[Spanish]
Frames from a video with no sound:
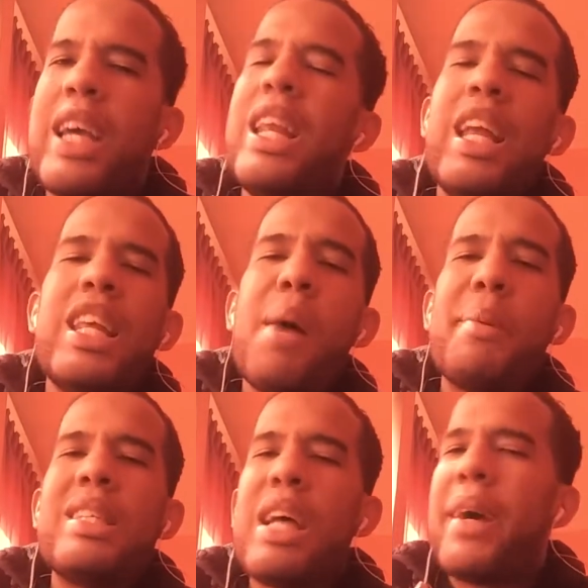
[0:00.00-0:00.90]
Elías
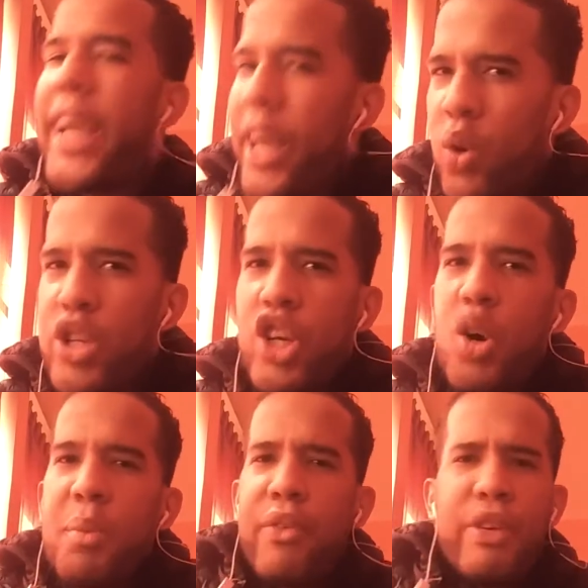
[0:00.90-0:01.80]
pensaba que el
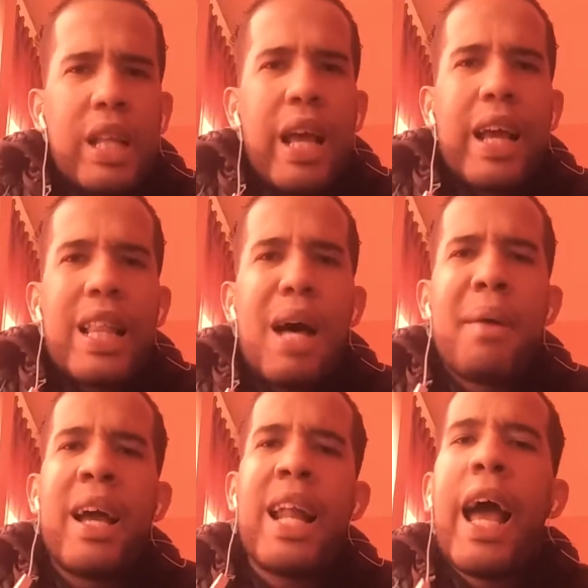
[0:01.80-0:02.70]
único profeta que
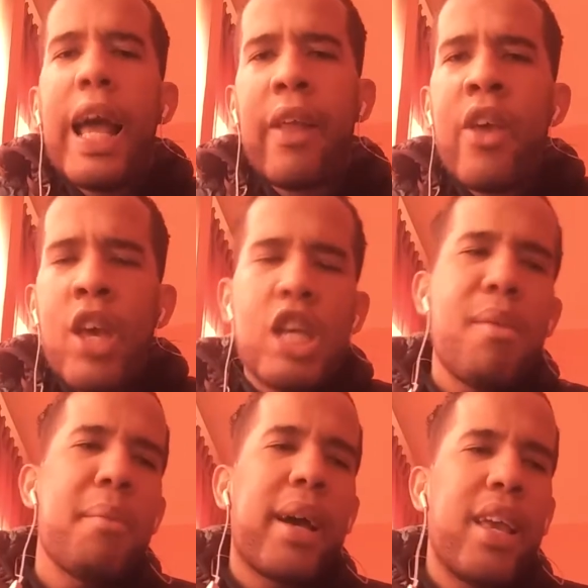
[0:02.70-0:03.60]
quedaba era él. Y
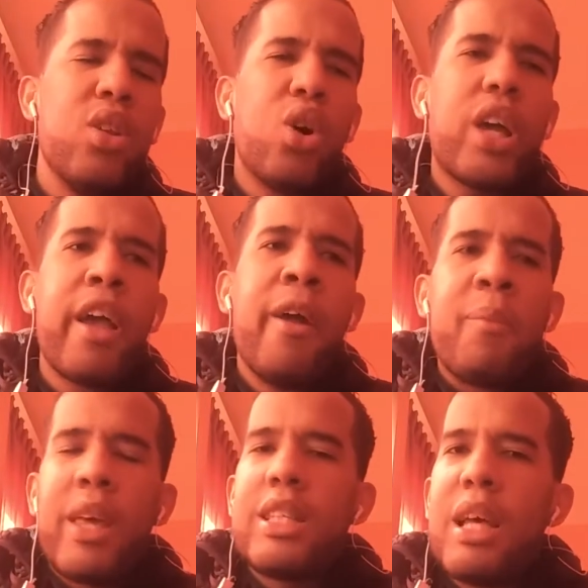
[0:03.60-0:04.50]
me imagino que
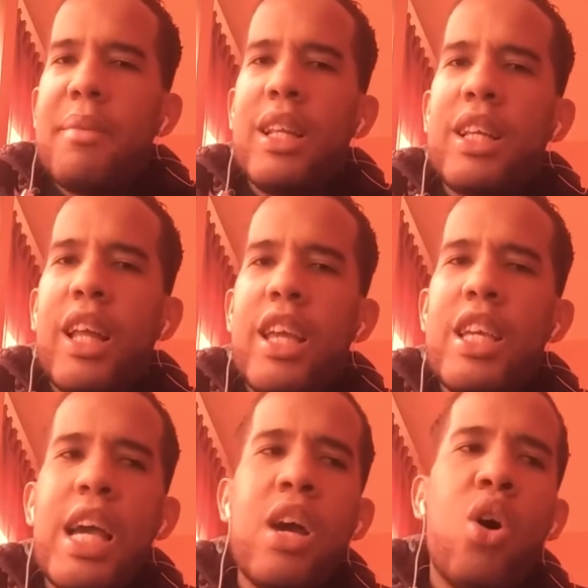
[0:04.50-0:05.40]
Jezabel
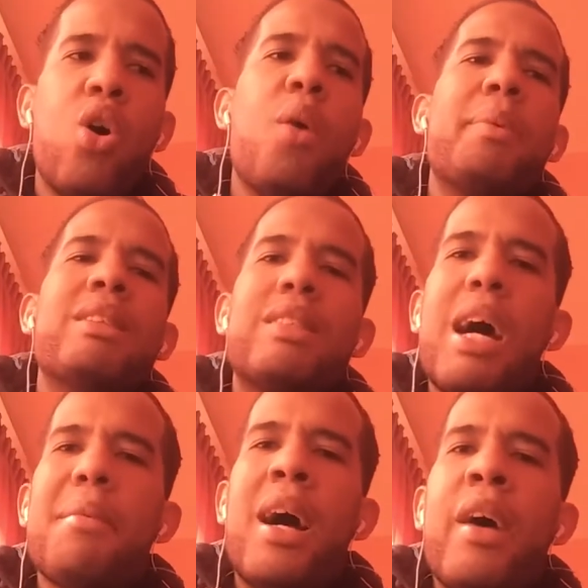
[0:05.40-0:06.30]
creía o,
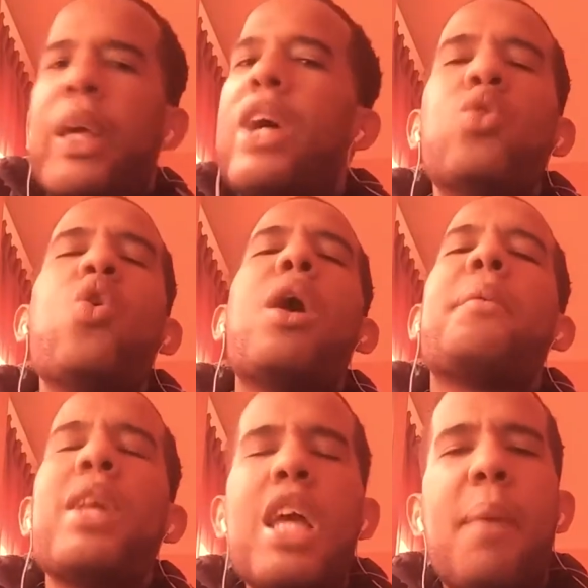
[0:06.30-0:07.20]
pensaba que no
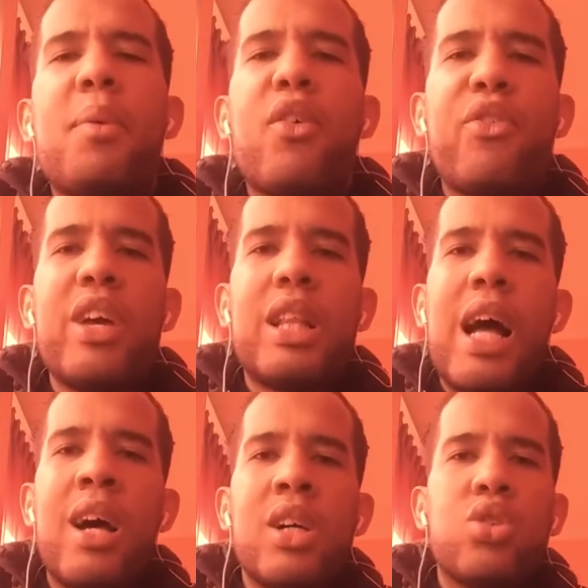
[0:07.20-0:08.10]
habría
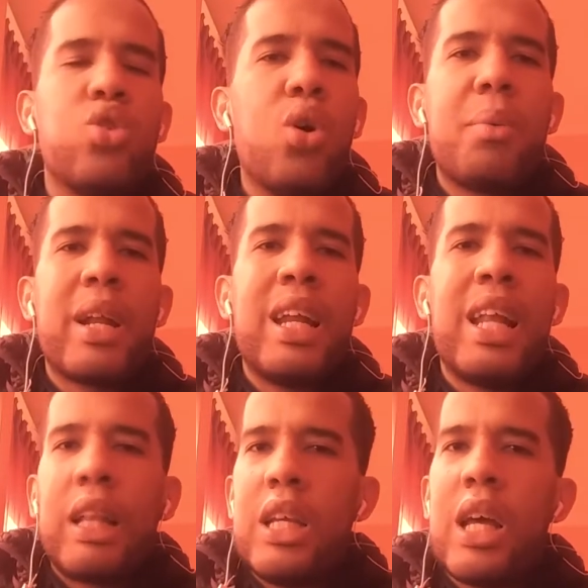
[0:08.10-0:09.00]
profeta sobre
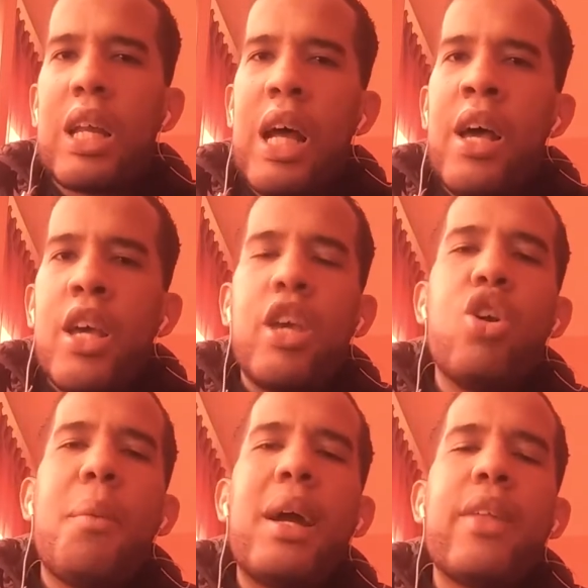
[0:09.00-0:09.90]
la tierra. Y
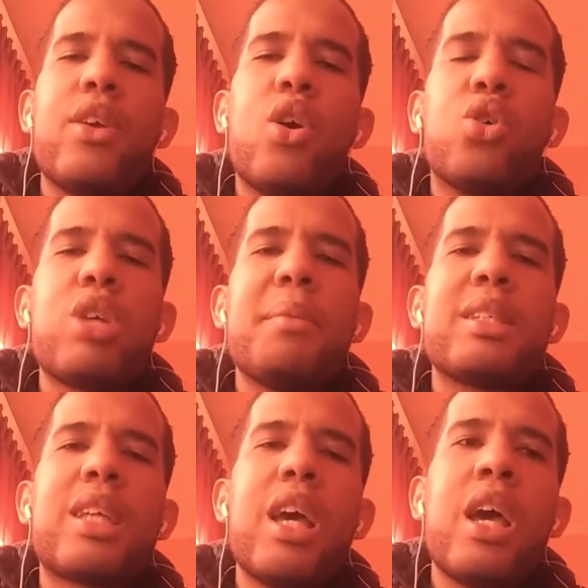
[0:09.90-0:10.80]
Jehová le dijo,
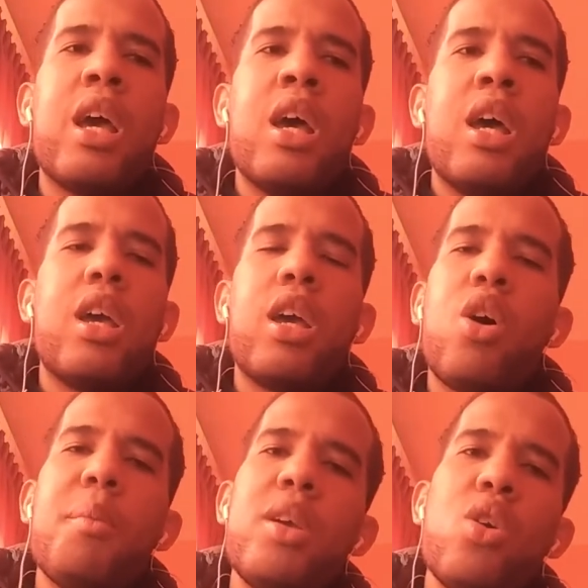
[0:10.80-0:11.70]
¿sabes qué,
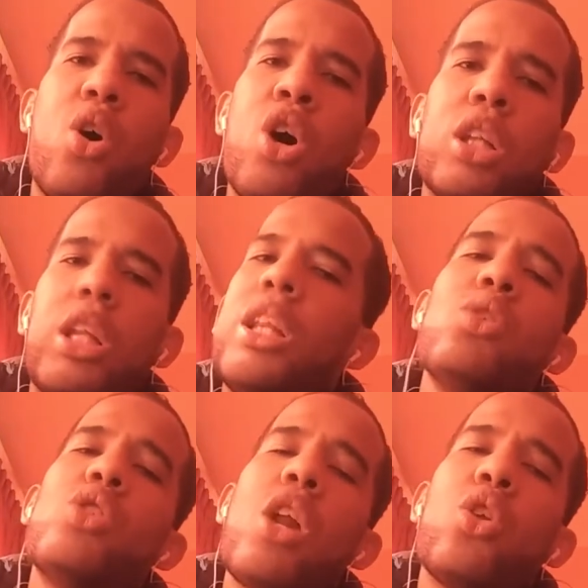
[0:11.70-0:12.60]
hijo mío? Te
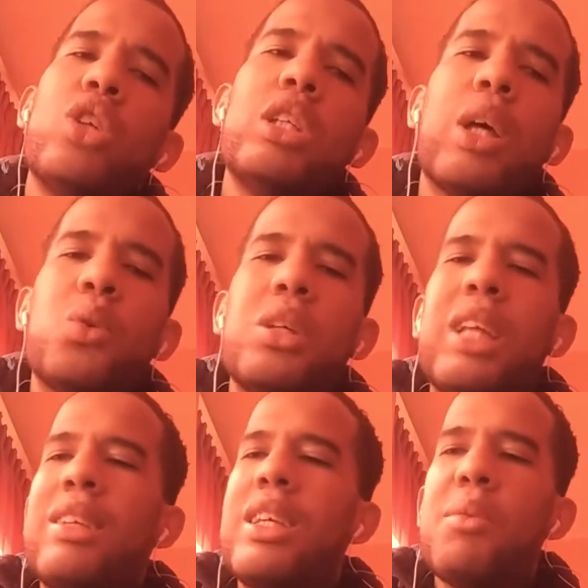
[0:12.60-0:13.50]
tengo una noticia, tú
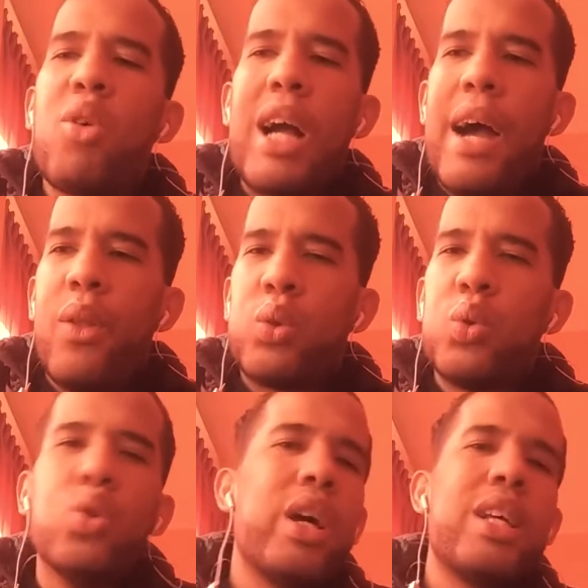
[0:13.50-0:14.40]
estás equivocado. Tú
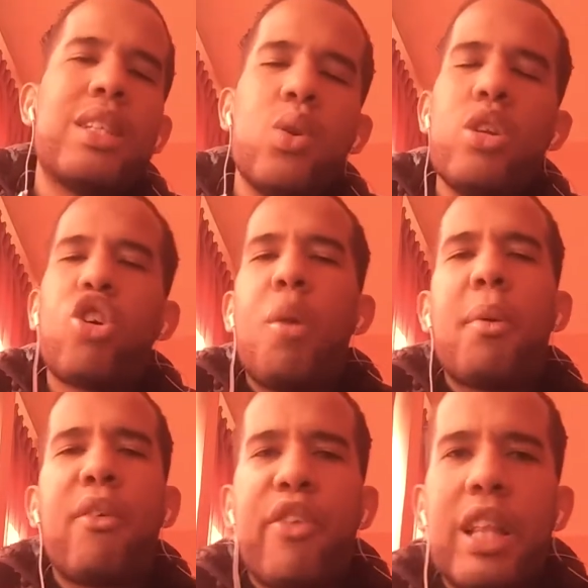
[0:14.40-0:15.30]
no eres el único
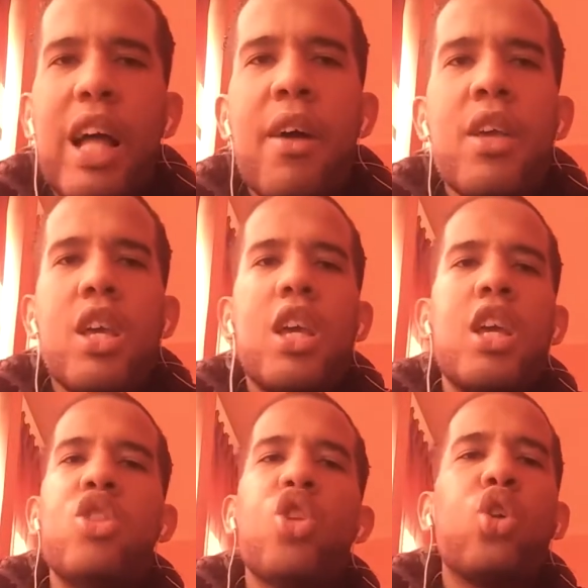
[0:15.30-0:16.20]
profeta
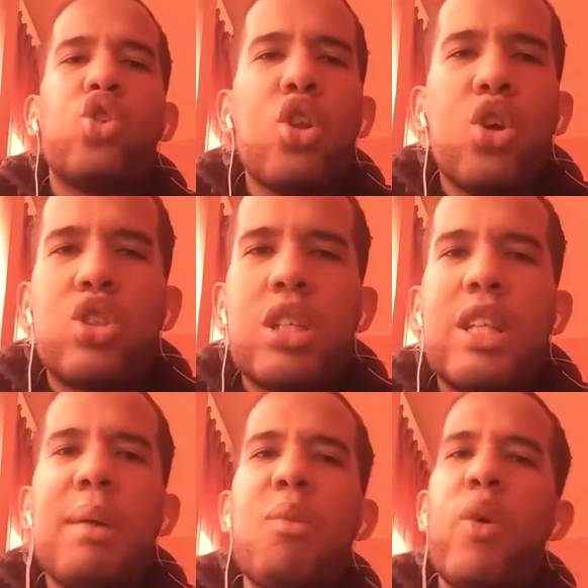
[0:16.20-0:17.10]
y, no todos
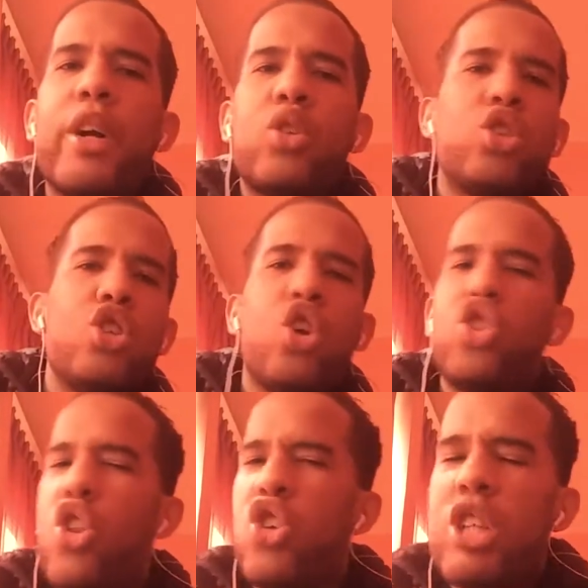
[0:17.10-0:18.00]
están muertos y no
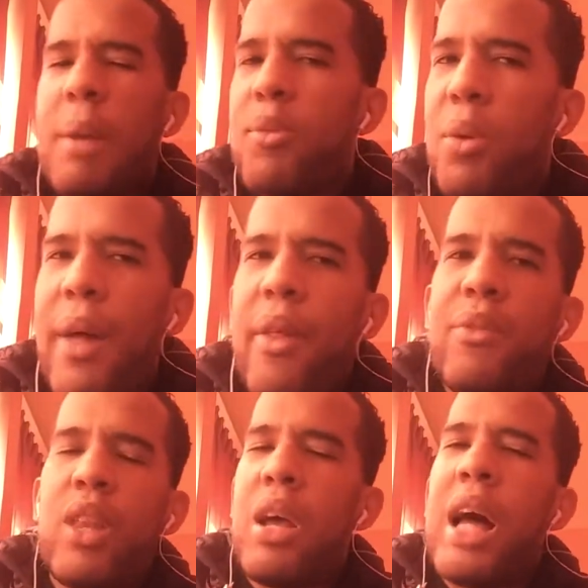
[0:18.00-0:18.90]
todos se han doblado
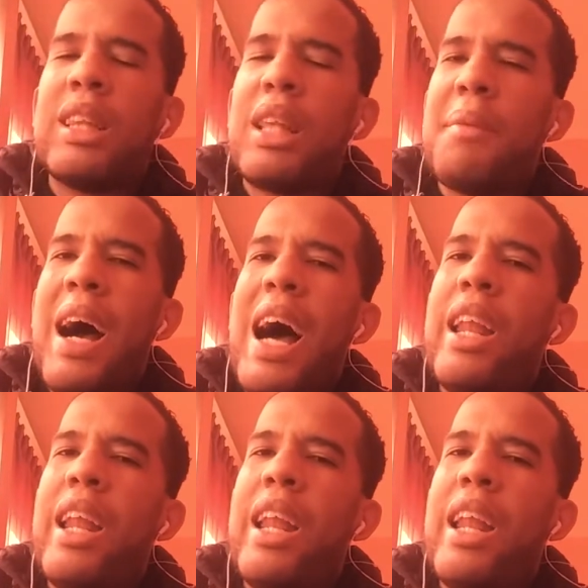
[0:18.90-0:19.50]
ante, Baal.